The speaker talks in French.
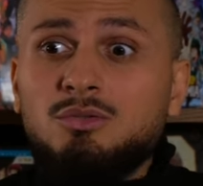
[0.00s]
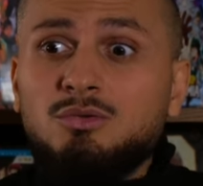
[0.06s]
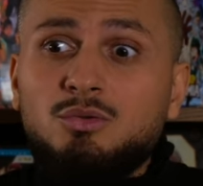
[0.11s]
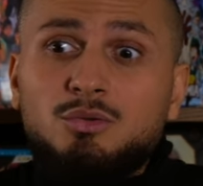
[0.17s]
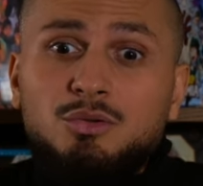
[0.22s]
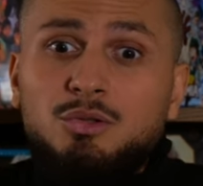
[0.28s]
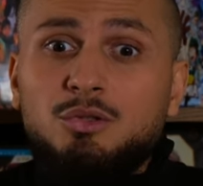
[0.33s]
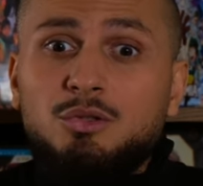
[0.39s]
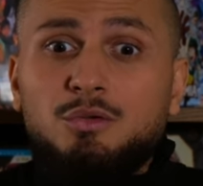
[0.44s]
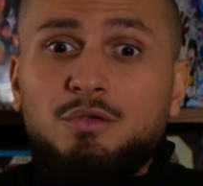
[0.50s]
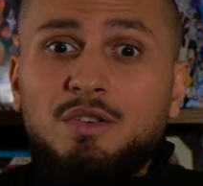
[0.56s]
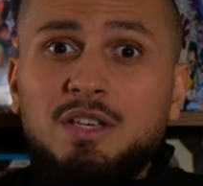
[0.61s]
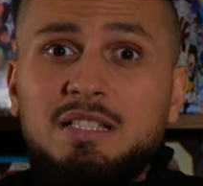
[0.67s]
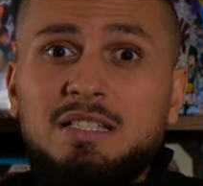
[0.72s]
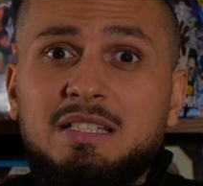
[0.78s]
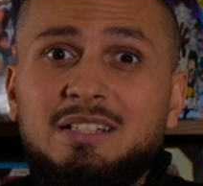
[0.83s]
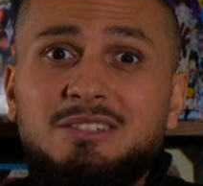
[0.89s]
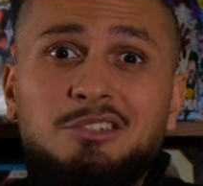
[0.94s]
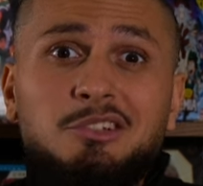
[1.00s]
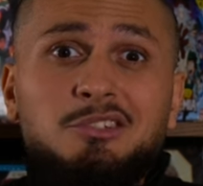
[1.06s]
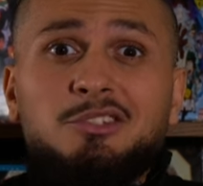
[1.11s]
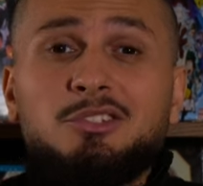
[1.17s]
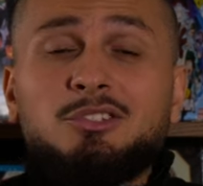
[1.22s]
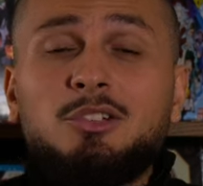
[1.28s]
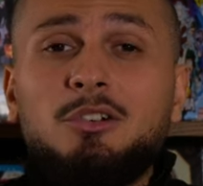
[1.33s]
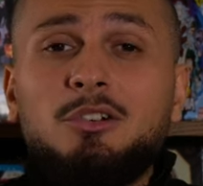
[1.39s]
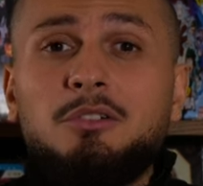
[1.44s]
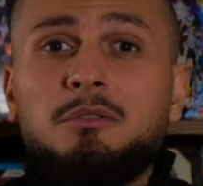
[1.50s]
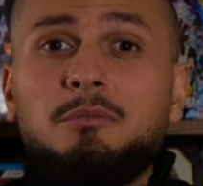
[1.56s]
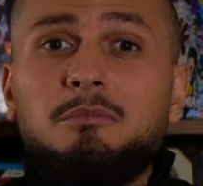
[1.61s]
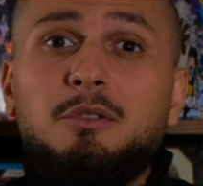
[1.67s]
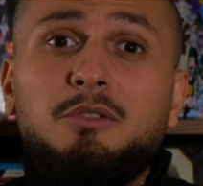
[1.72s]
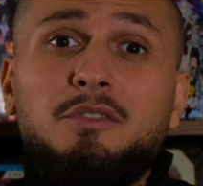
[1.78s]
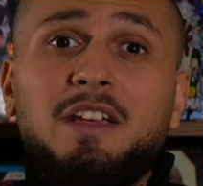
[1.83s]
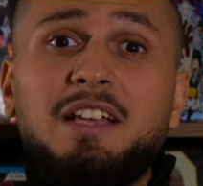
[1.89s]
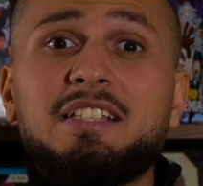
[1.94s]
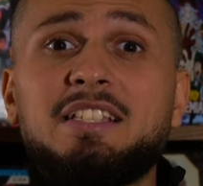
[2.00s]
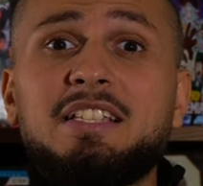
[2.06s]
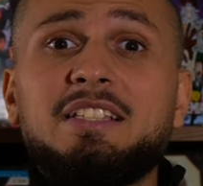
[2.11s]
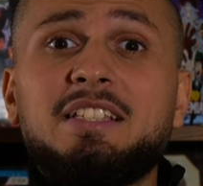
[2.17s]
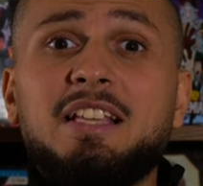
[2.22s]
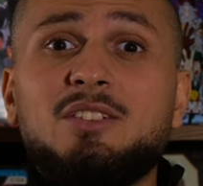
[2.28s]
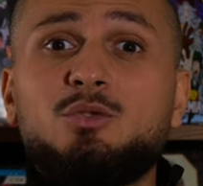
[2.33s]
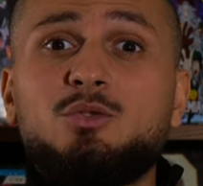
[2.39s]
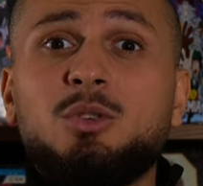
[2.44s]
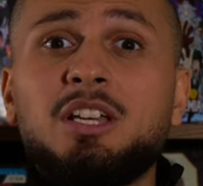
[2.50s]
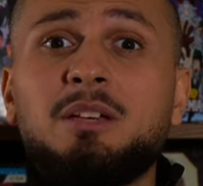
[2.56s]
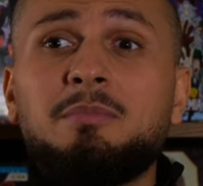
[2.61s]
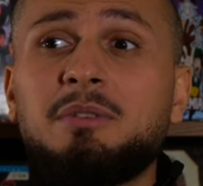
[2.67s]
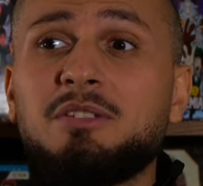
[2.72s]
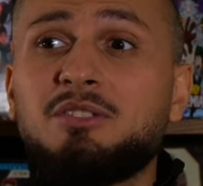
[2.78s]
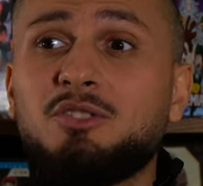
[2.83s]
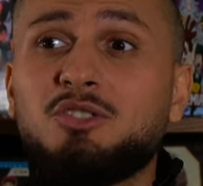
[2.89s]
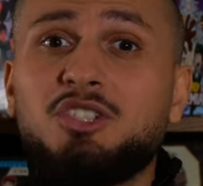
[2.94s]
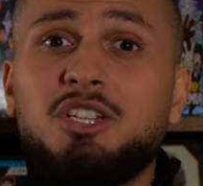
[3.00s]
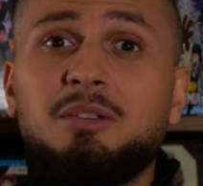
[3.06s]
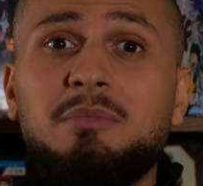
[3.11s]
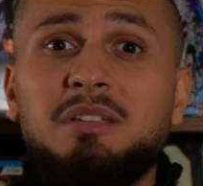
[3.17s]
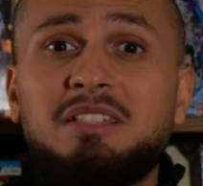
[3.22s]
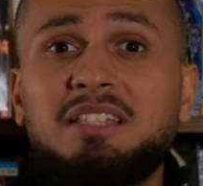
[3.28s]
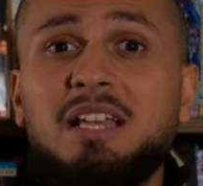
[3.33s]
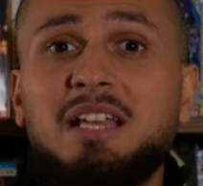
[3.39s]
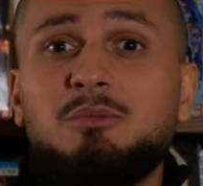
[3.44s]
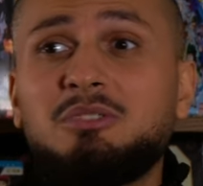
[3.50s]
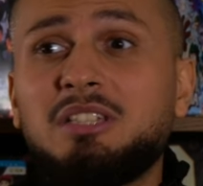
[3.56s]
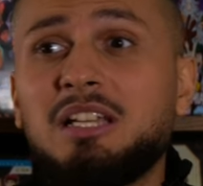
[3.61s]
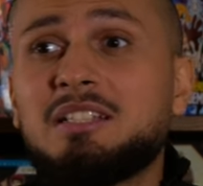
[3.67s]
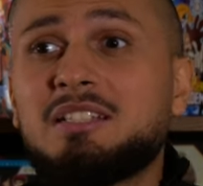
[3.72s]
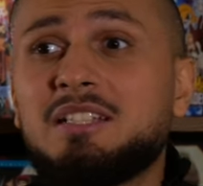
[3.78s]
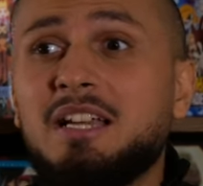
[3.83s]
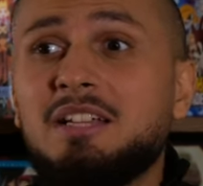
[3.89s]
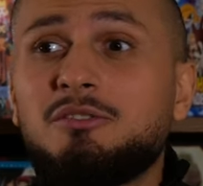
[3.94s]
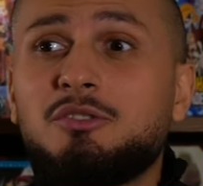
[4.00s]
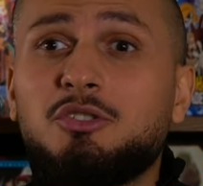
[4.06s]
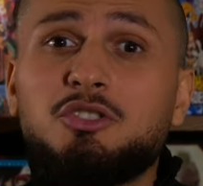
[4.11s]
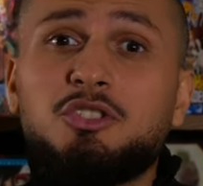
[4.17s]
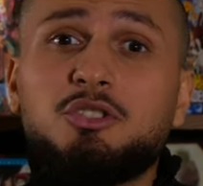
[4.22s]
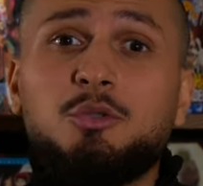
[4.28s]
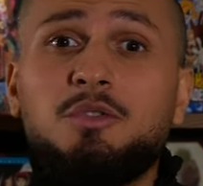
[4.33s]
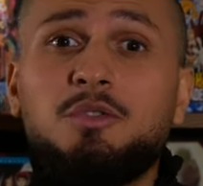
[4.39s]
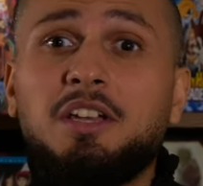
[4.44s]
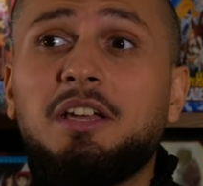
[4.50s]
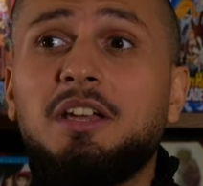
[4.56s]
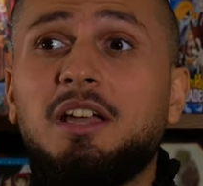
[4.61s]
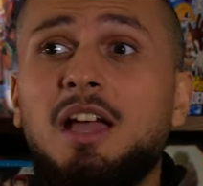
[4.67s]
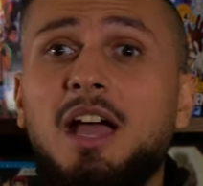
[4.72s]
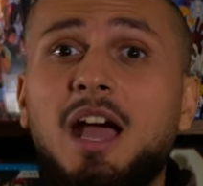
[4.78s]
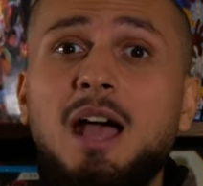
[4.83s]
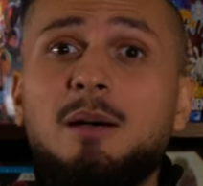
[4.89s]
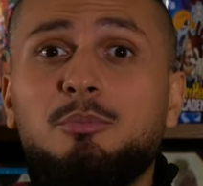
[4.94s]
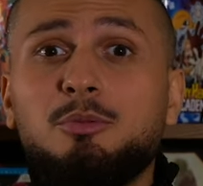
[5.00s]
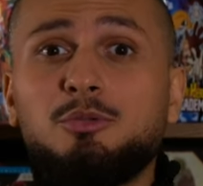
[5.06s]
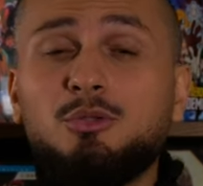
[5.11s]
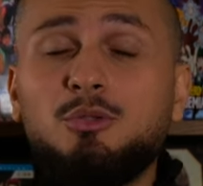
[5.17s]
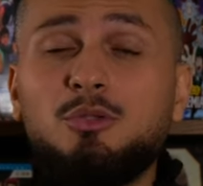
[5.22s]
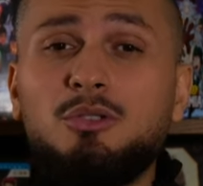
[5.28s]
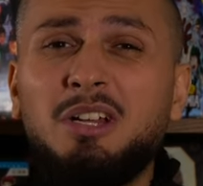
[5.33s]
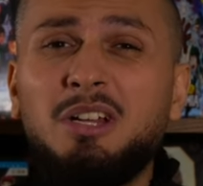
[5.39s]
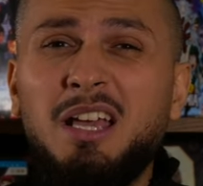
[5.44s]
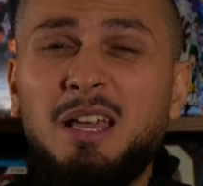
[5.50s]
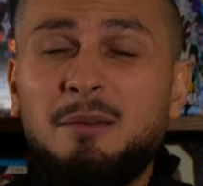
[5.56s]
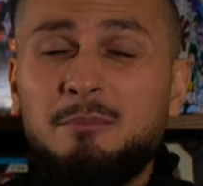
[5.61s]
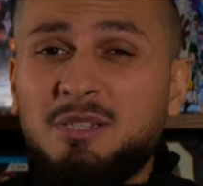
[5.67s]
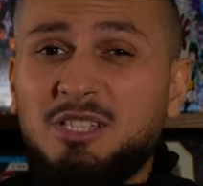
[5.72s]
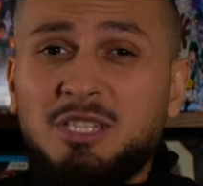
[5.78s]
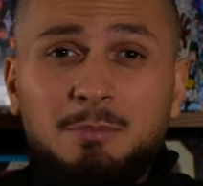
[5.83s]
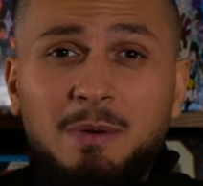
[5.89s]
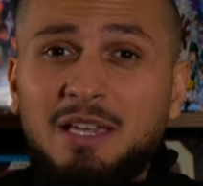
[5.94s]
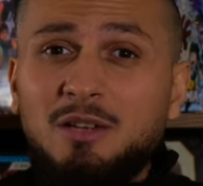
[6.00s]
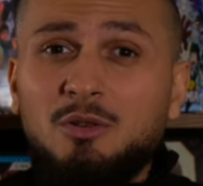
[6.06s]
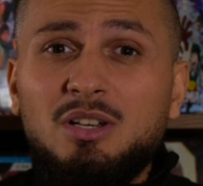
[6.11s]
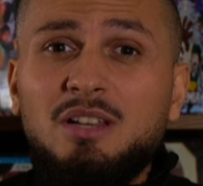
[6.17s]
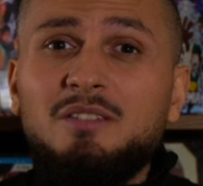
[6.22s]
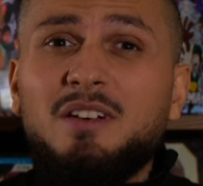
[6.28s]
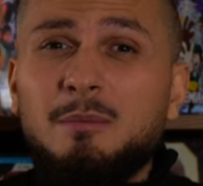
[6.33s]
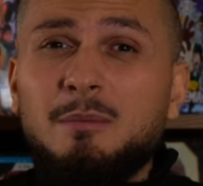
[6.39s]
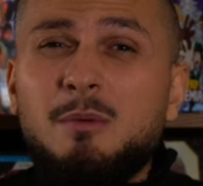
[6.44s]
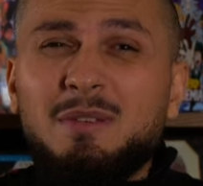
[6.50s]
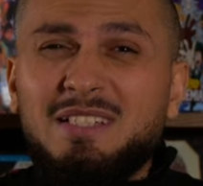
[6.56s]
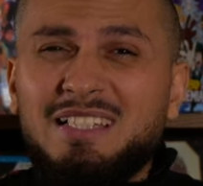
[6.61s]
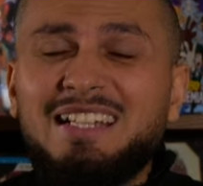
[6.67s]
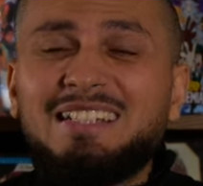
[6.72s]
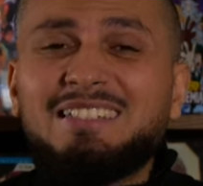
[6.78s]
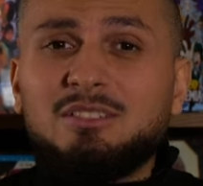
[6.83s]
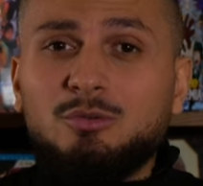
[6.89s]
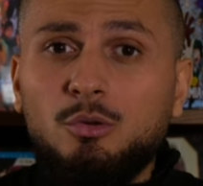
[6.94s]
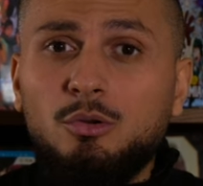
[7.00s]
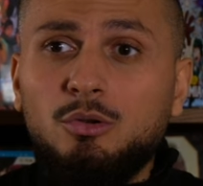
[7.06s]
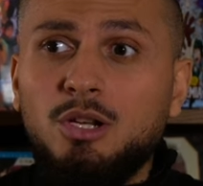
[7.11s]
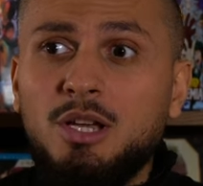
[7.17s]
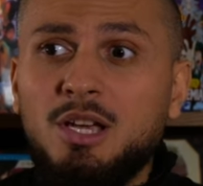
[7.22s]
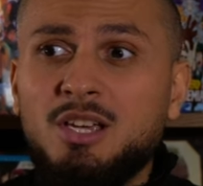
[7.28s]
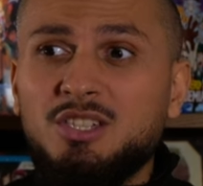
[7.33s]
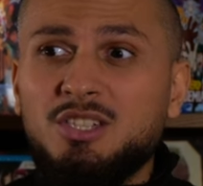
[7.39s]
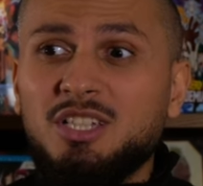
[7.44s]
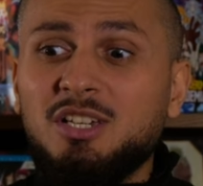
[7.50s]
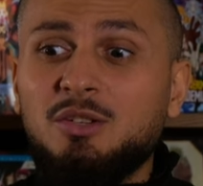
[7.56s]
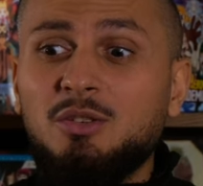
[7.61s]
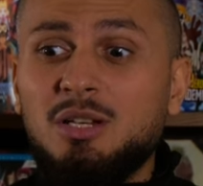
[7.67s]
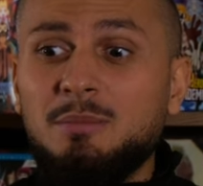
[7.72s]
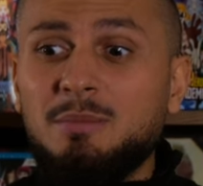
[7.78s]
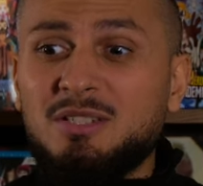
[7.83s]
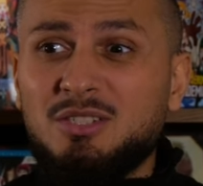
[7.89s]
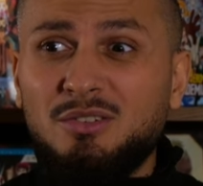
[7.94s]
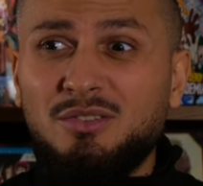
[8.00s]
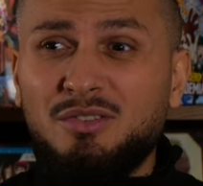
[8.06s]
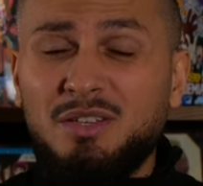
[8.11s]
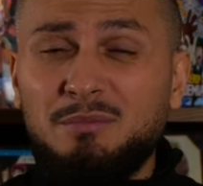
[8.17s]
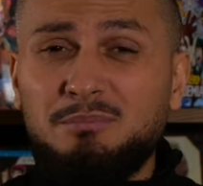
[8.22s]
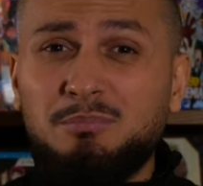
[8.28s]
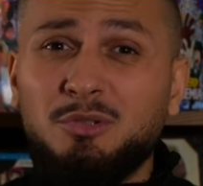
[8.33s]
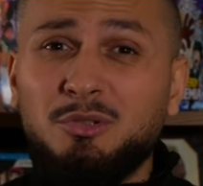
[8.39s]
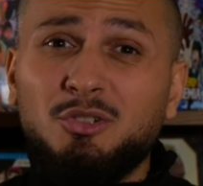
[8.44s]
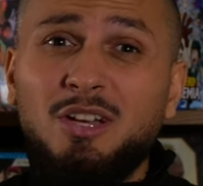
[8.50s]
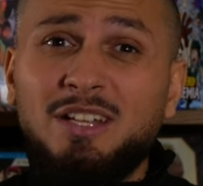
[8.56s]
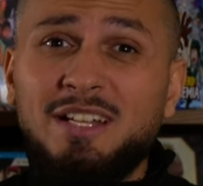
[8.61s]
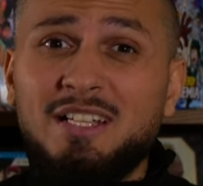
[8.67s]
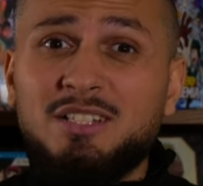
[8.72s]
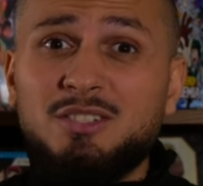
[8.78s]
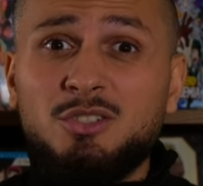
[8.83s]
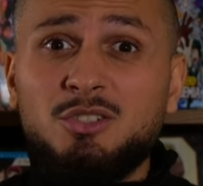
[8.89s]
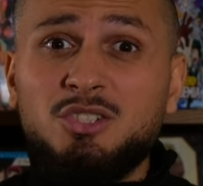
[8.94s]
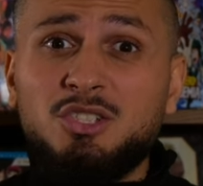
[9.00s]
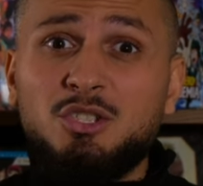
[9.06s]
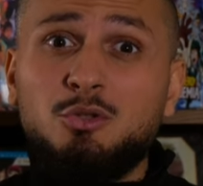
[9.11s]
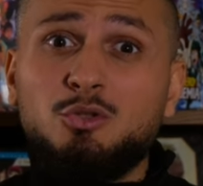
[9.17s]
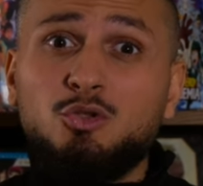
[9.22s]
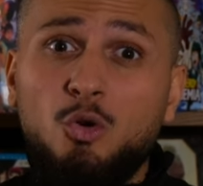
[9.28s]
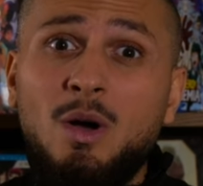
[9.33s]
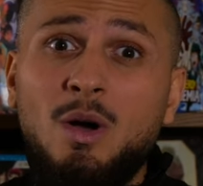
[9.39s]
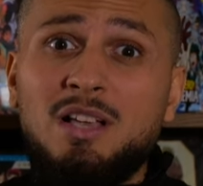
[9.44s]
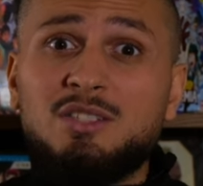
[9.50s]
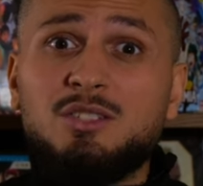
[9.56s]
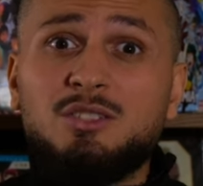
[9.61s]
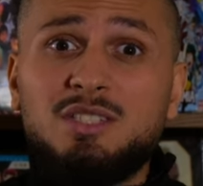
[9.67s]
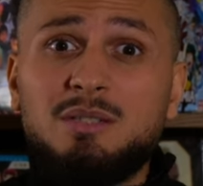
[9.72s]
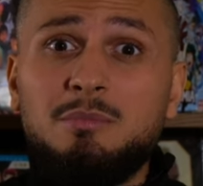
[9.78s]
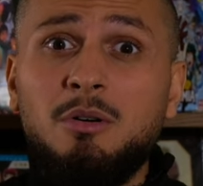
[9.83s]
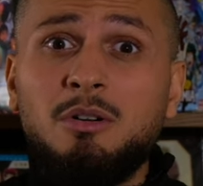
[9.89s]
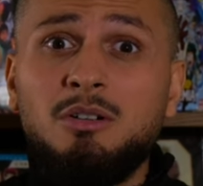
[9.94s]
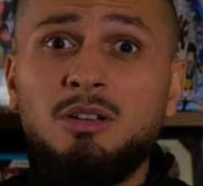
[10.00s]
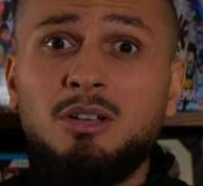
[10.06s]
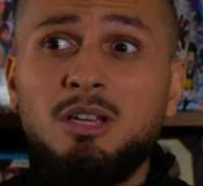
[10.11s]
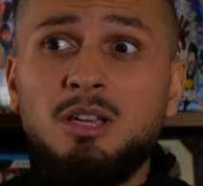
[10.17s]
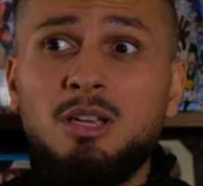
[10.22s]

Tout ce que tu fais, c'est de temps en temps me faire esquisser un sourire parce que j'ai aimé telle ou telle scène que j'ai trouvé un peu drôle. Mais j'ai pas rigolé vraiment parce qu'elle était drôle. J'ai rigolé parce que fait, pendant un instant, j'ai eu droit à un sentiment.